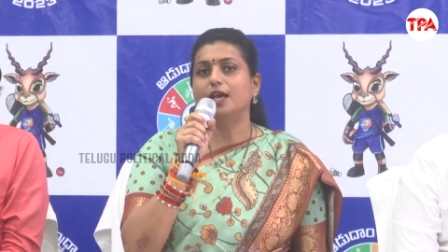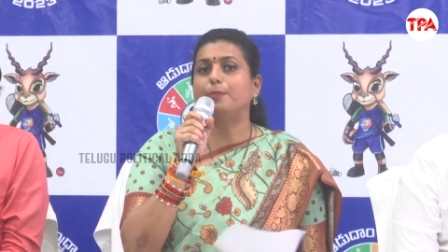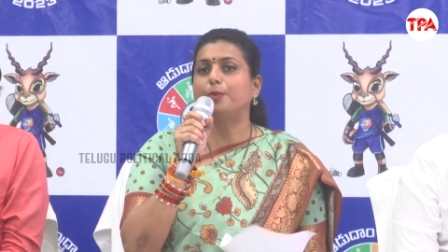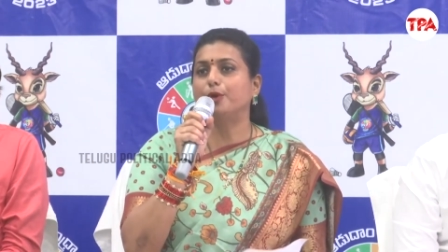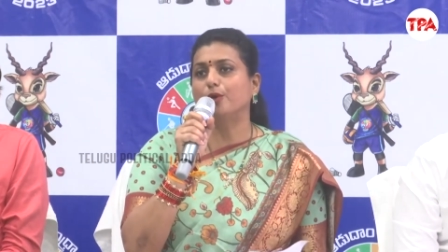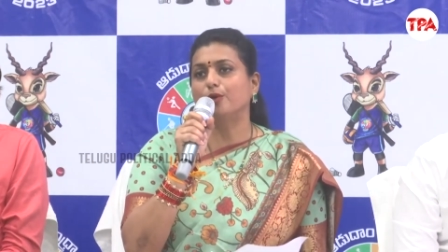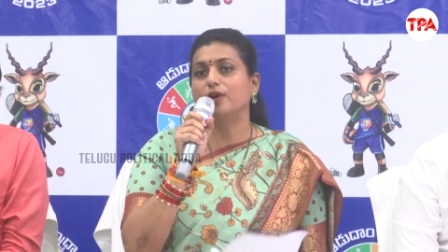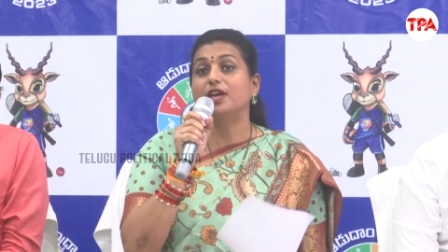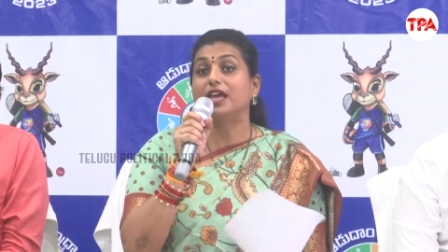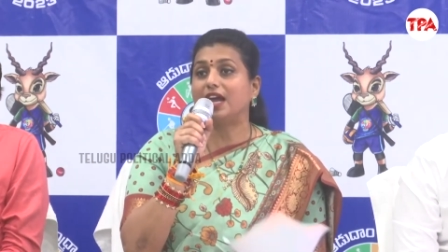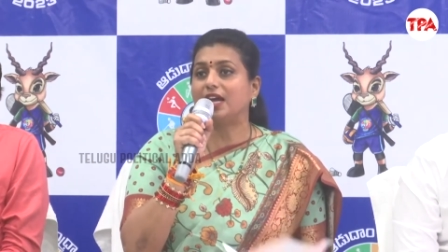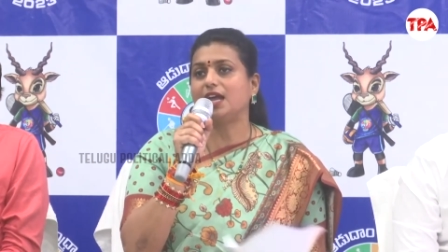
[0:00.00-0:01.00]
ఎప్పుడు
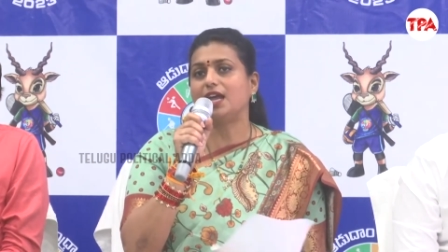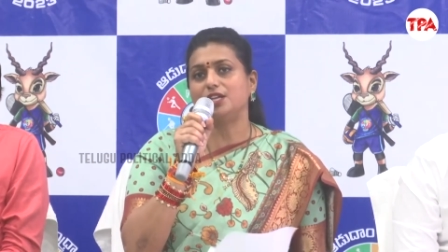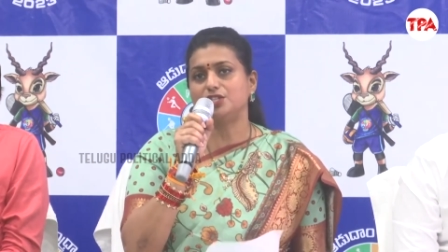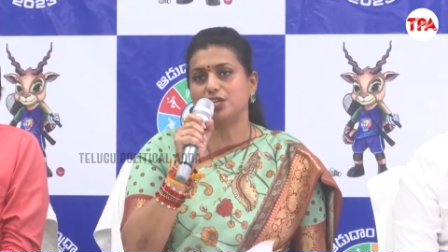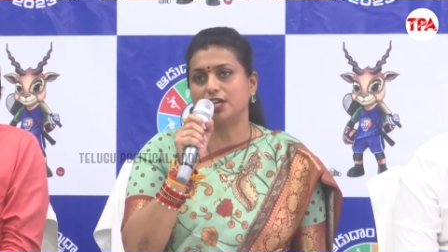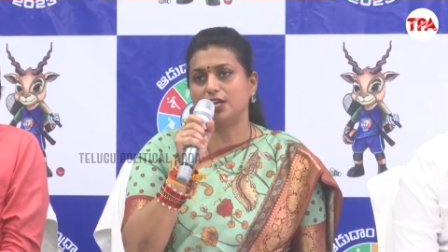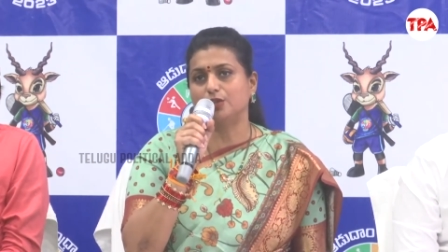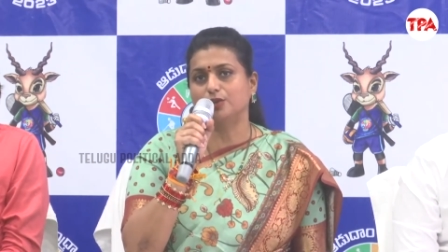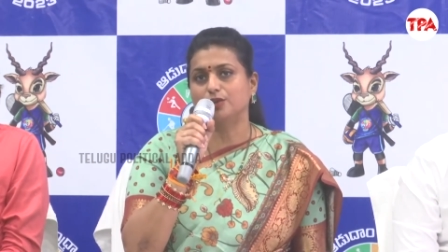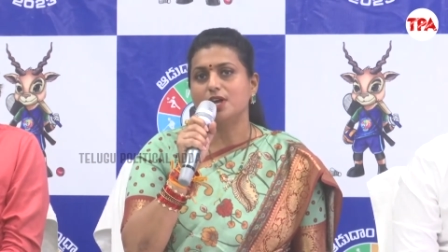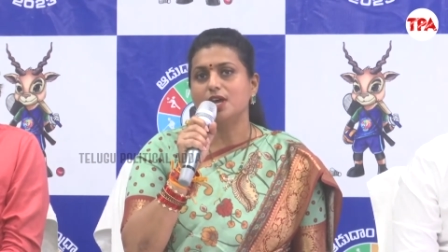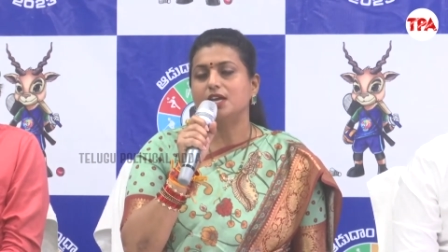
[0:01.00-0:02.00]
కేటాయించలేదు
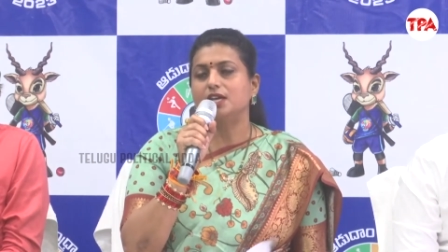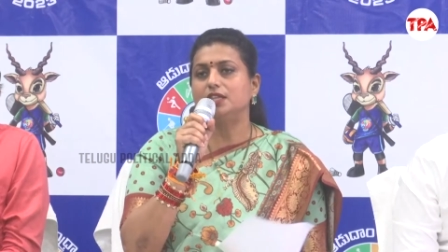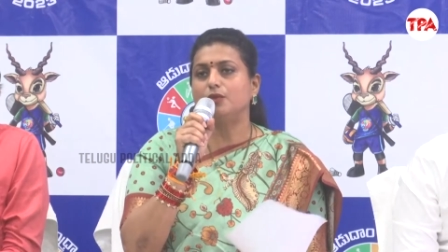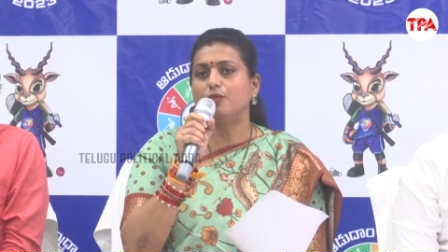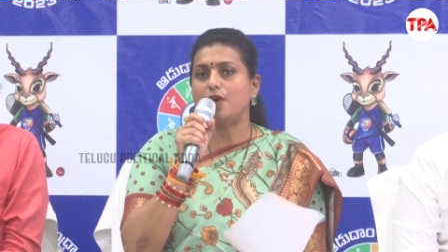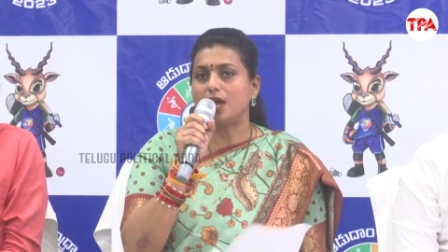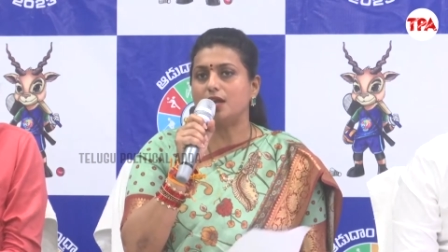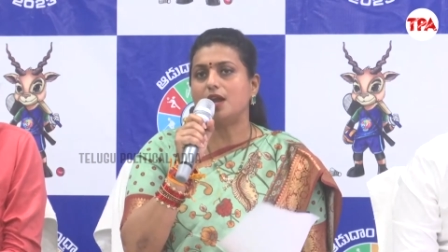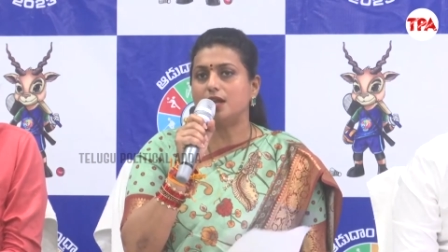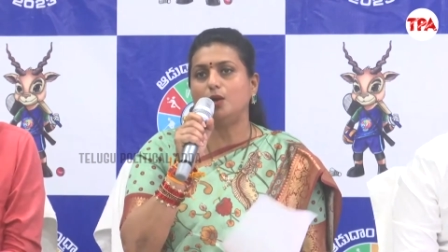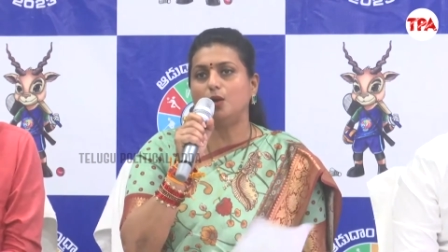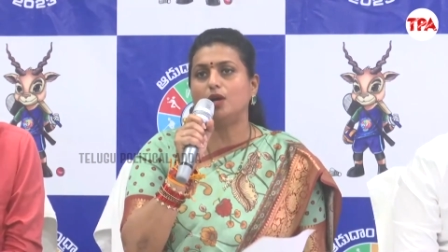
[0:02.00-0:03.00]
ఇది వన్
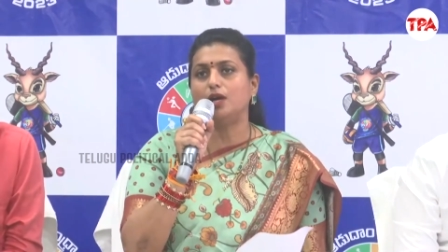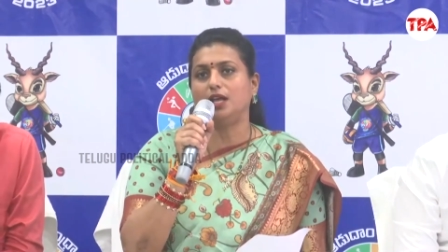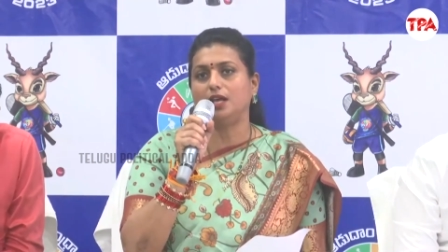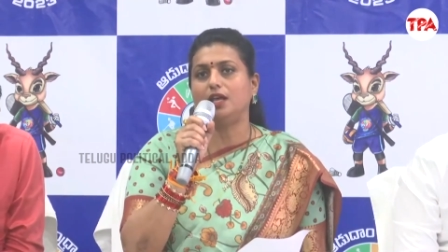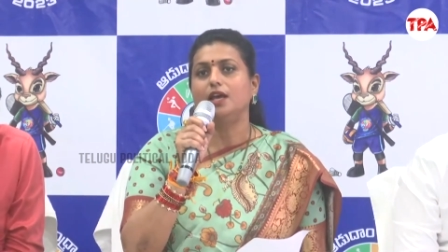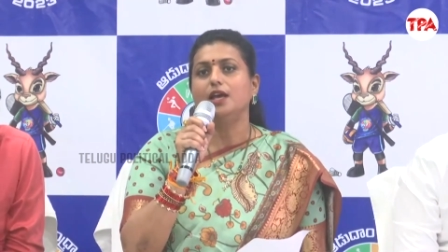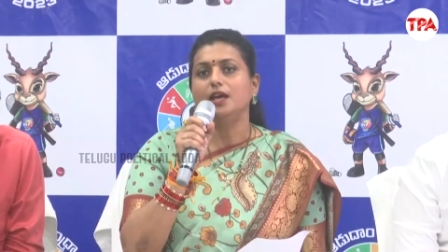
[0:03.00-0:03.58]
అండ్ ఓన్లీ